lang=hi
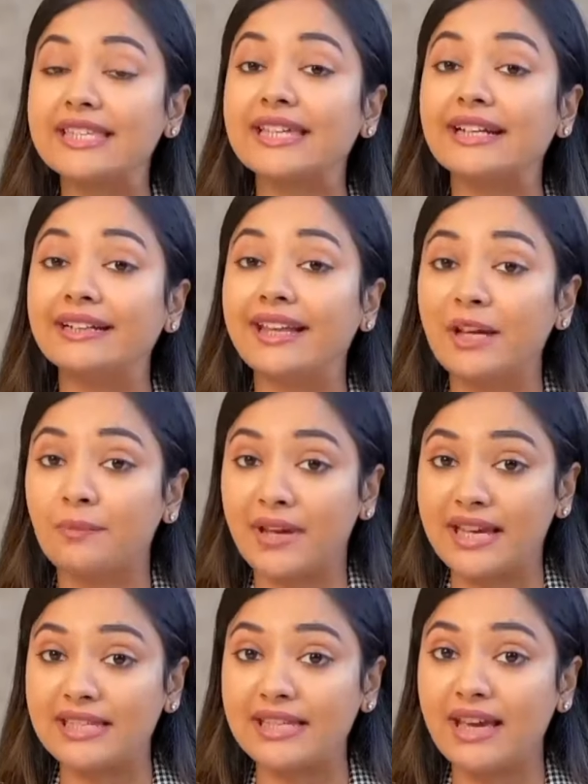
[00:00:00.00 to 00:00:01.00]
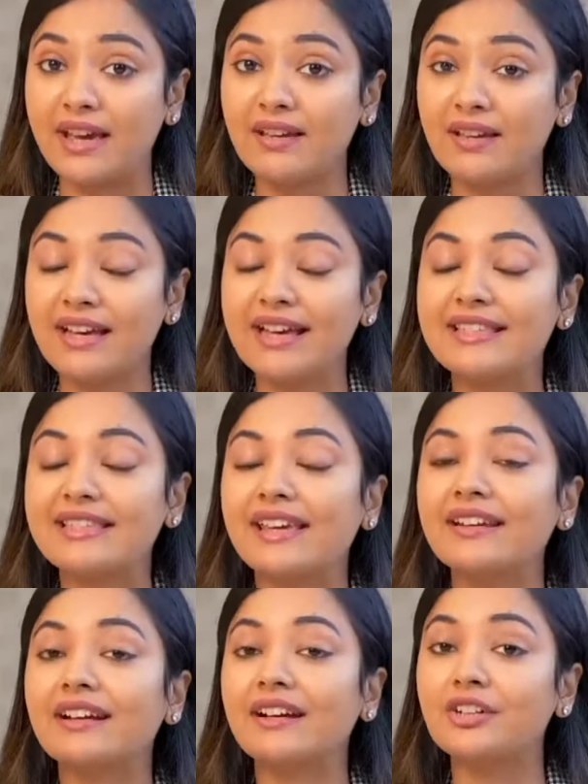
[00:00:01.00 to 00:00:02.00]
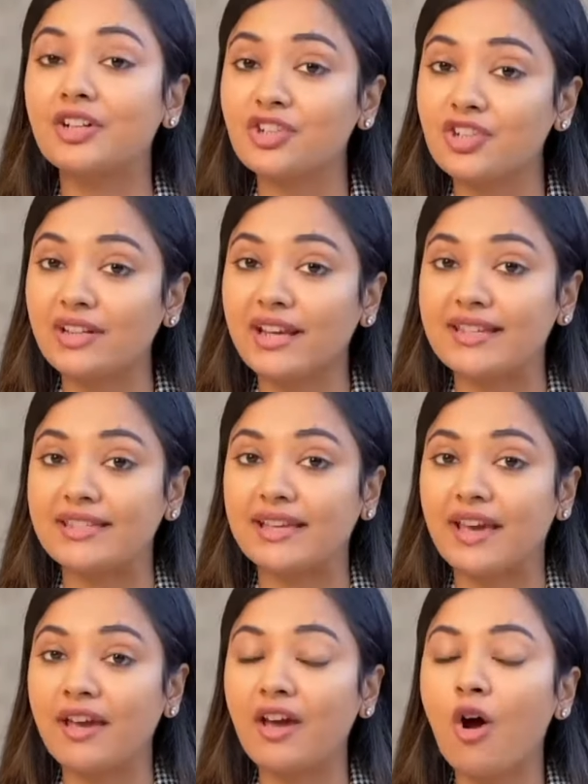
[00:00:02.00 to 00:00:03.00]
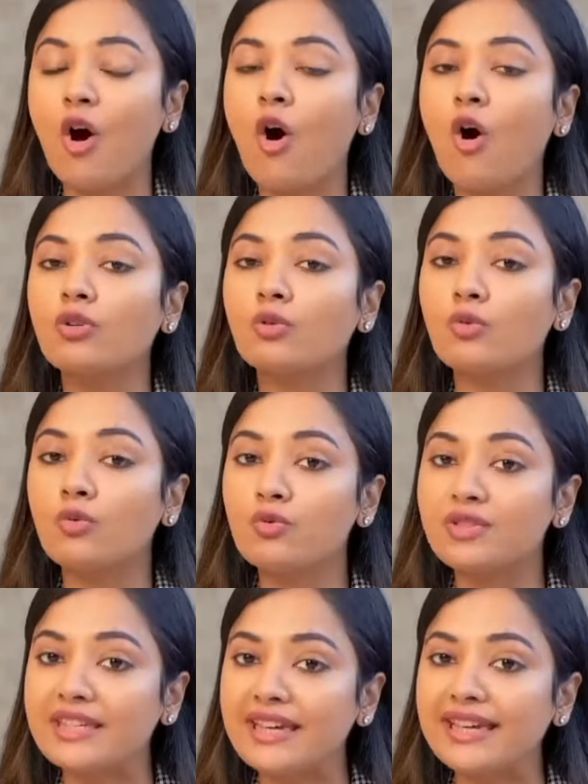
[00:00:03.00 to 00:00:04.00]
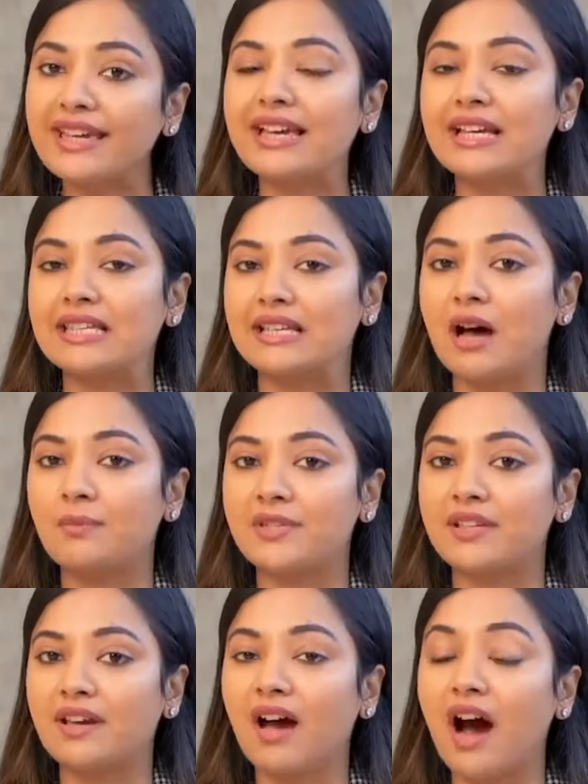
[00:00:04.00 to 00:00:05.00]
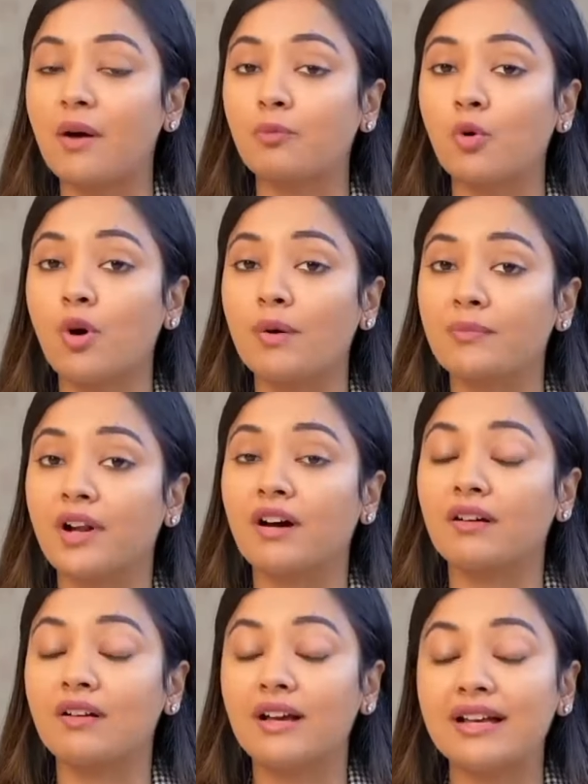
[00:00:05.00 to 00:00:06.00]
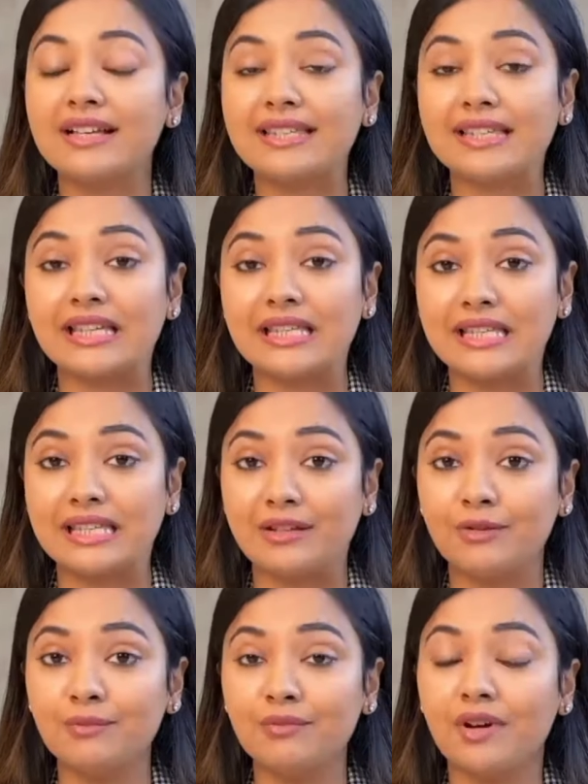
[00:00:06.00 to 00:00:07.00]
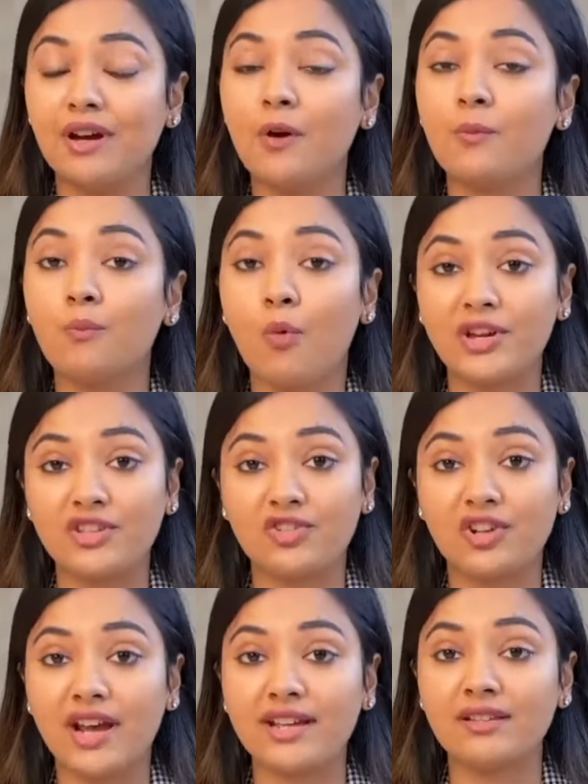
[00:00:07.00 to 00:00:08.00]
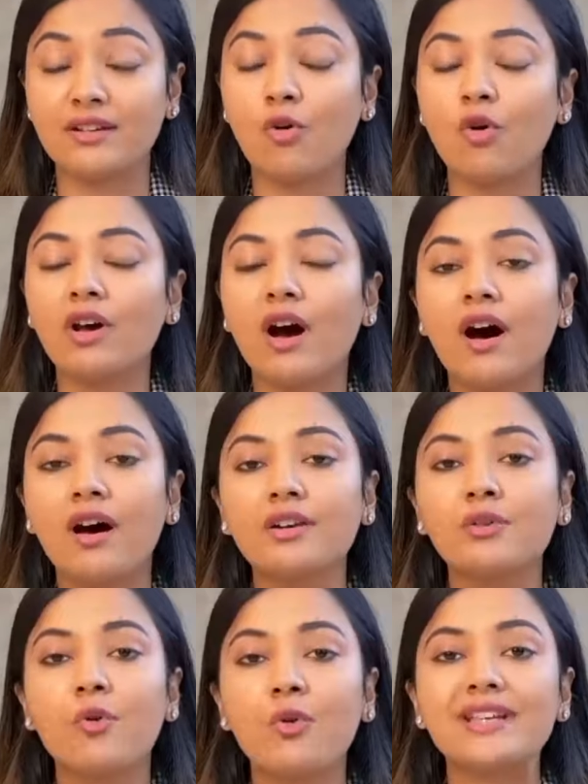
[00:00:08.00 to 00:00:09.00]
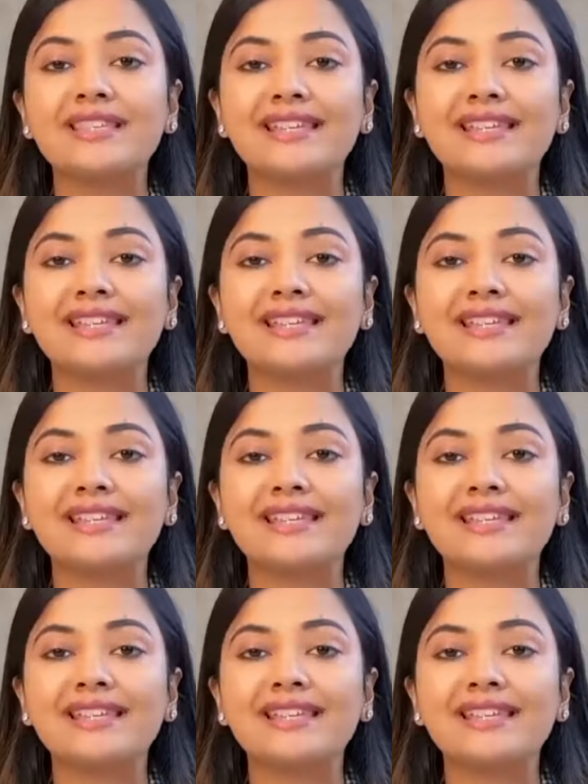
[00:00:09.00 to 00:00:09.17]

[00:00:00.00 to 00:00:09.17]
स्किन टाइप कैसी है स्किन कंडीशन कैसी है और उसी के हिसाब से आपको अपना स्किन सीरम मॉइस्चराइज़र और हर कोई